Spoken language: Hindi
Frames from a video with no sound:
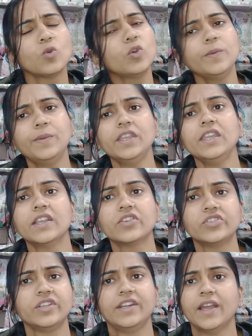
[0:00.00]
कोई भी
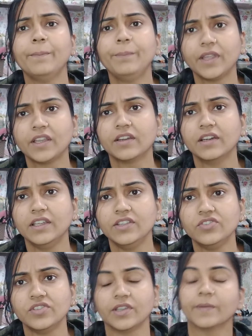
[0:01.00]
एक शेड आप पिक कर
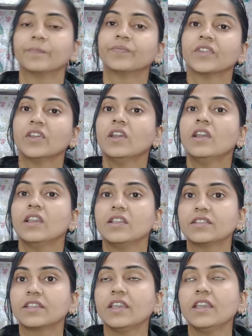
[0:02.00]
लीजिए
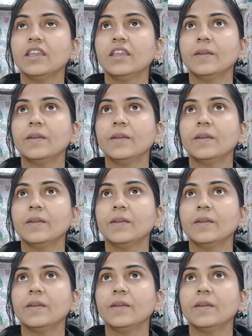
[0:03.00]
इसके